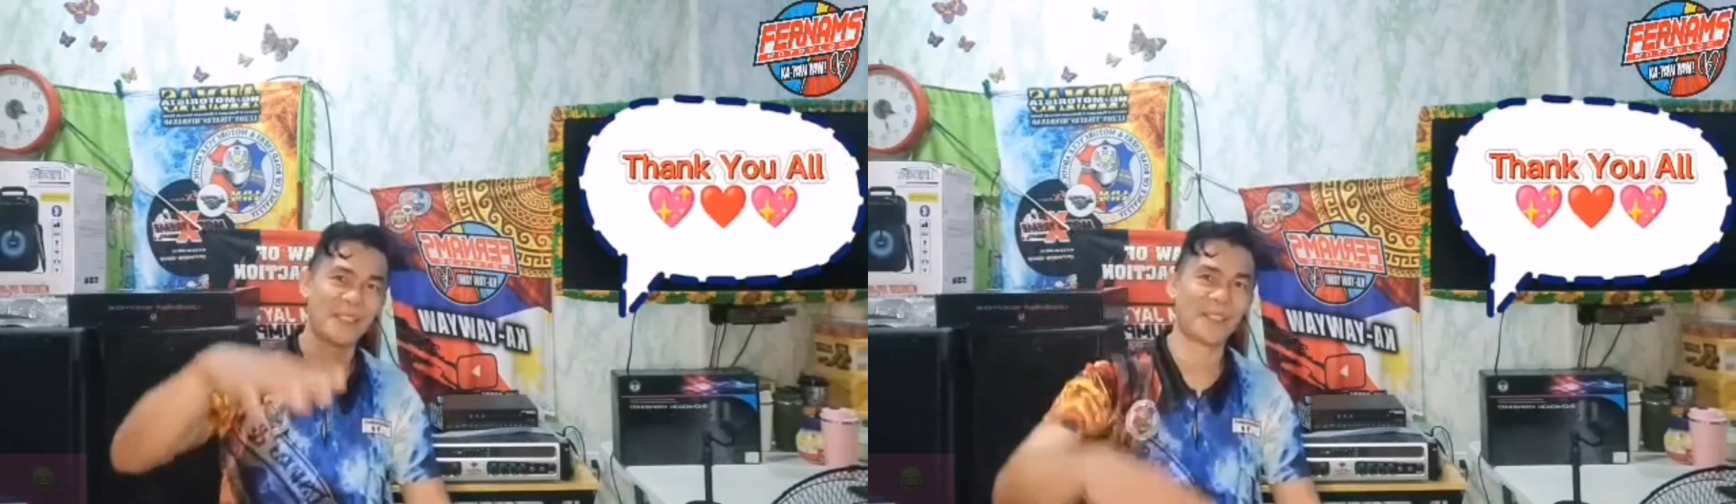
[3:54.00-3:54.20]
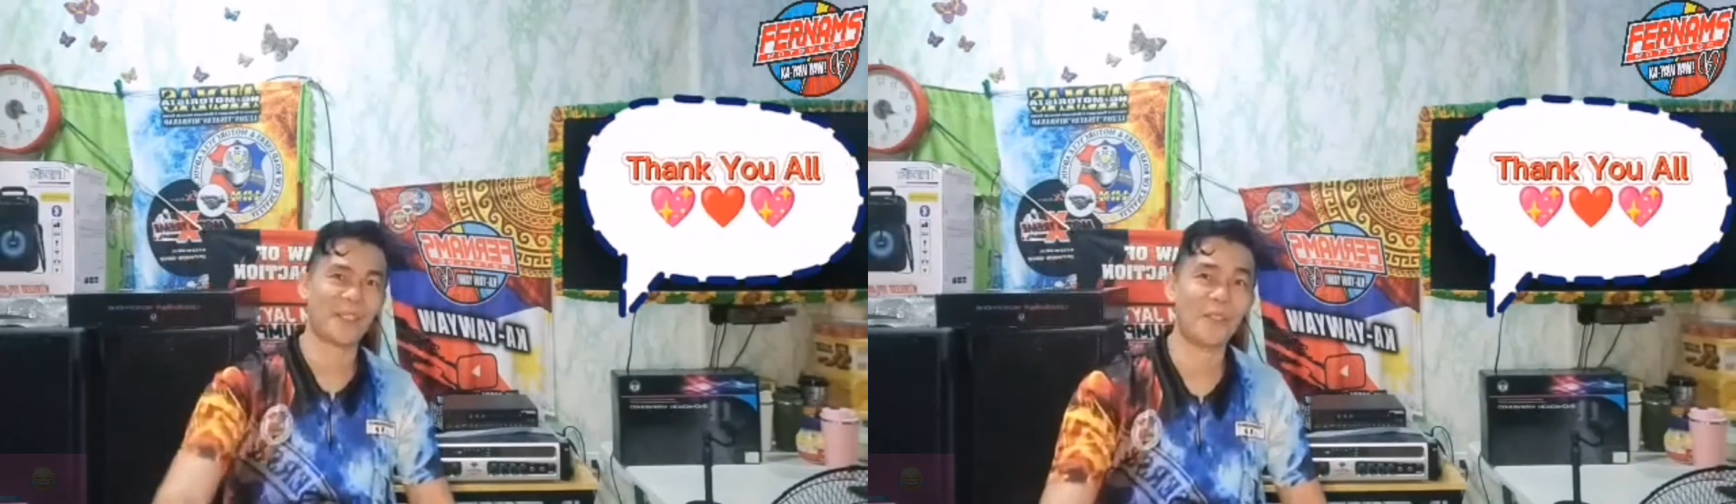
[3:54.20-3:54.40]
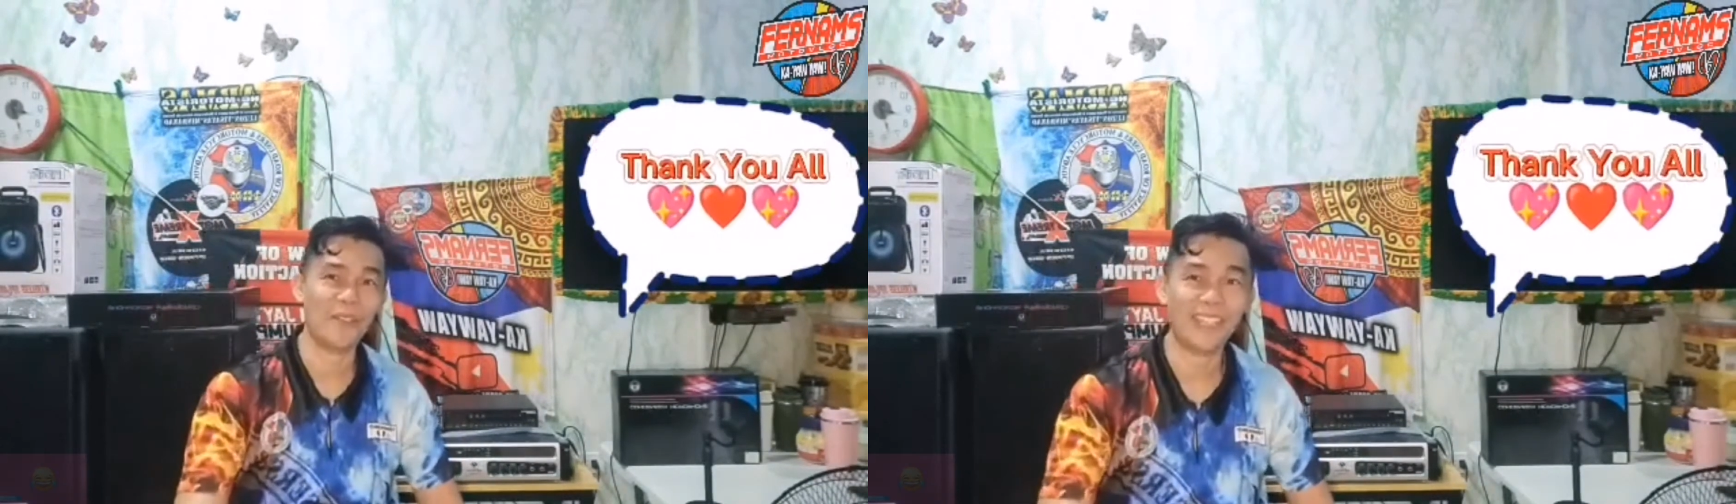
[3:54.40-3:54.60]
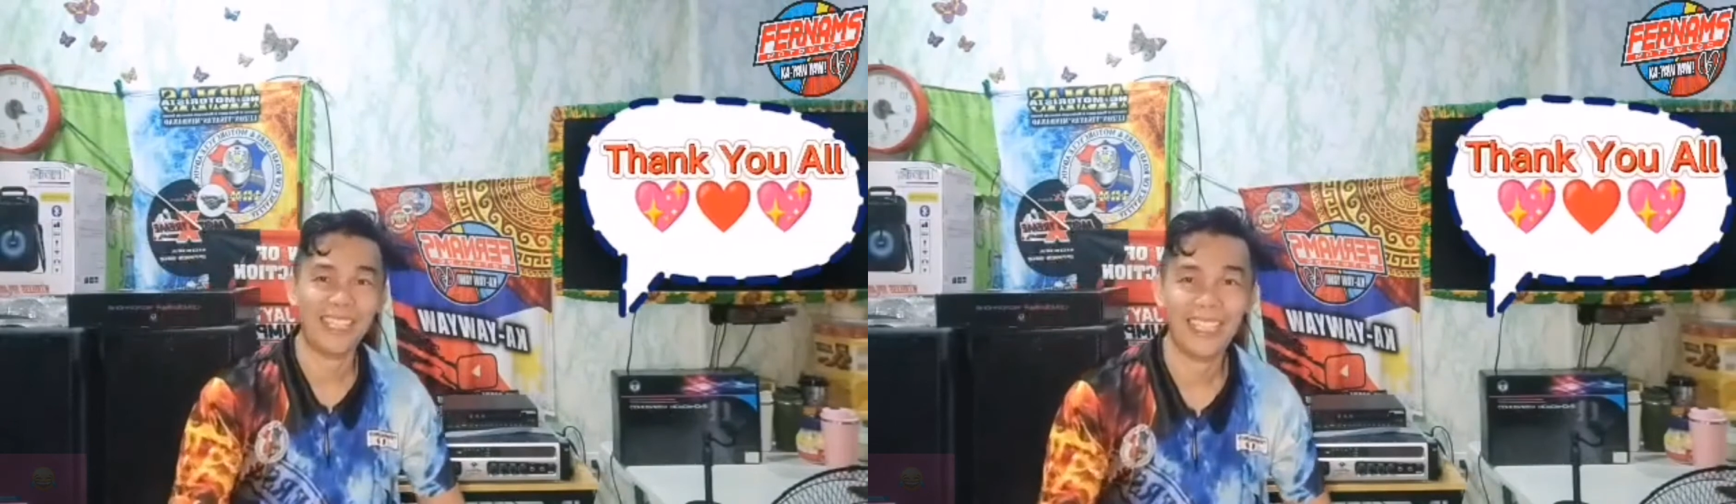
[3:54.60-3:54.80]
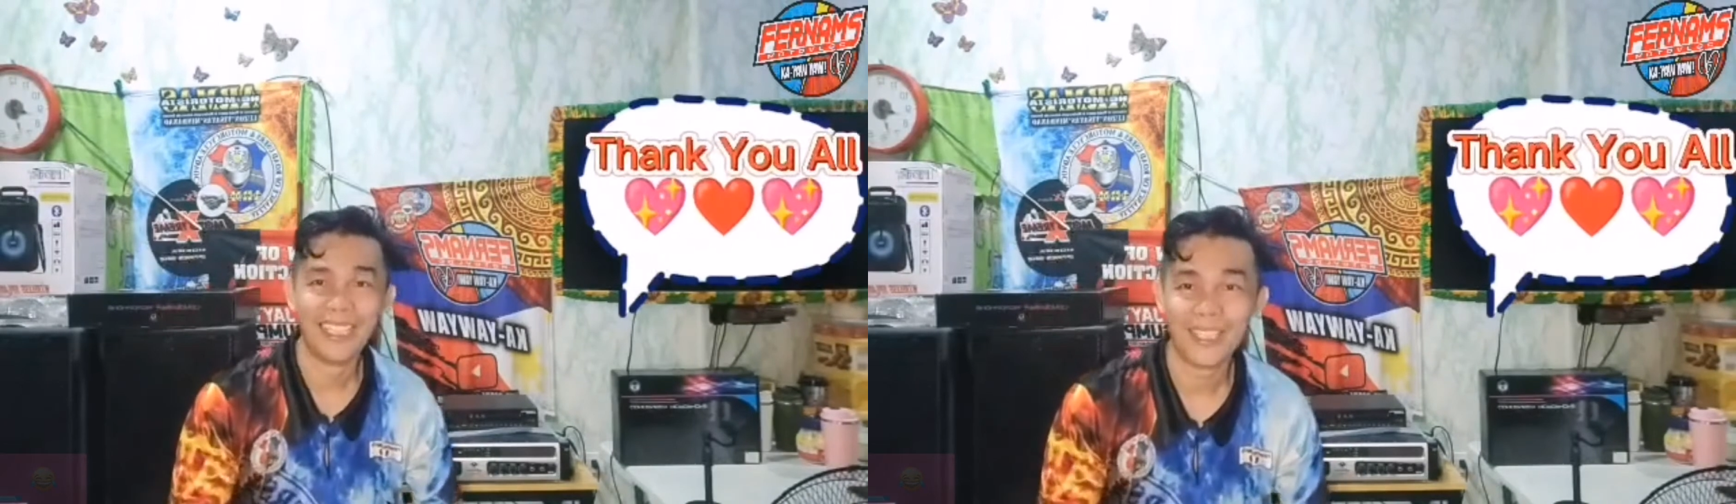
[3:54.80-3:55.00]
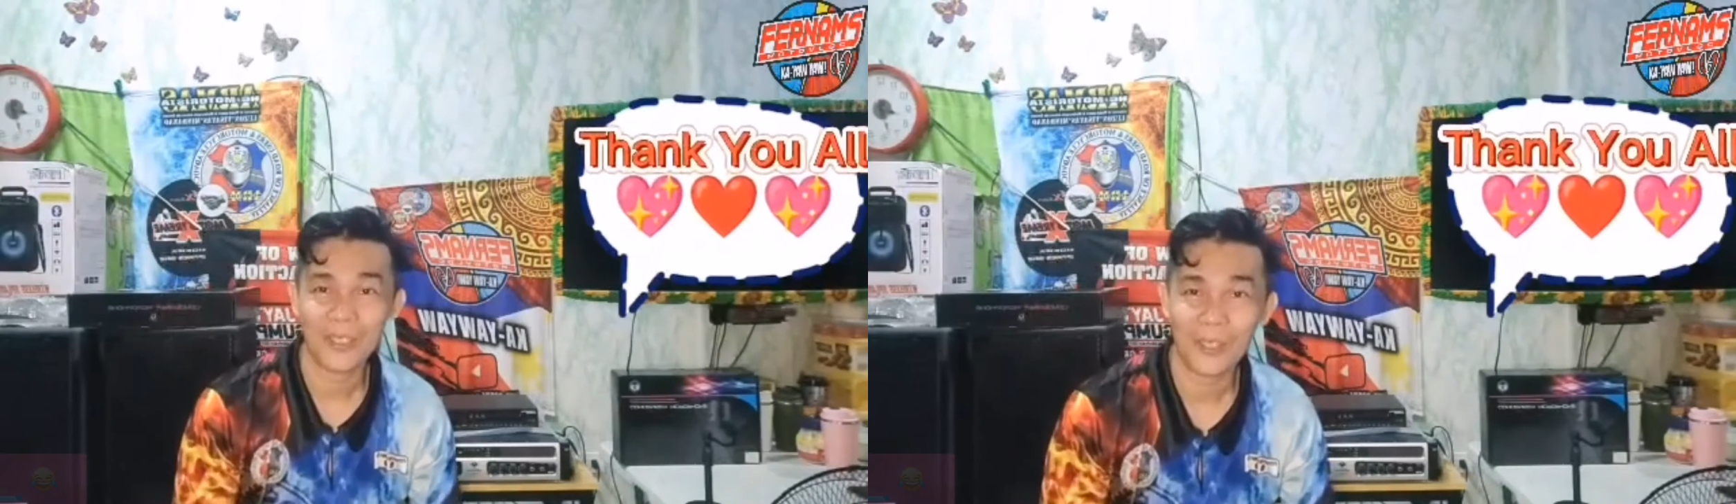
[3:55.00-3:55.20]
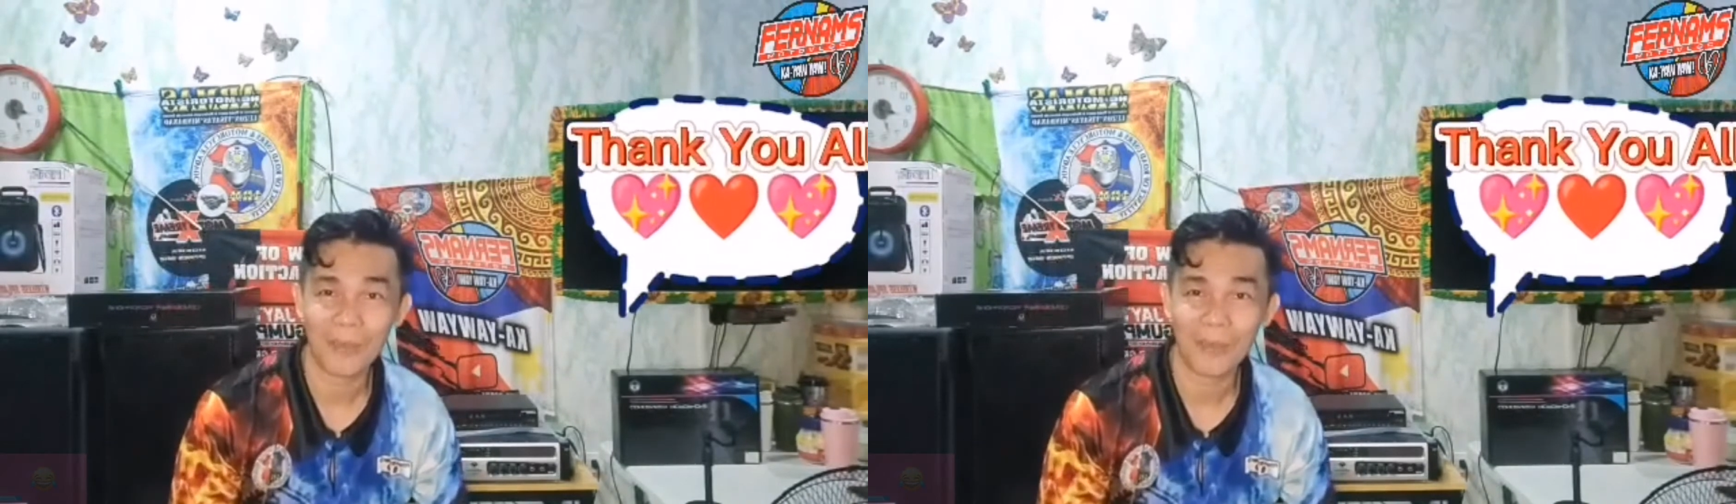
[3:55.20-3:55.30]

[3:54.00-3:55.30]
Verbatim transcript: So yun, yun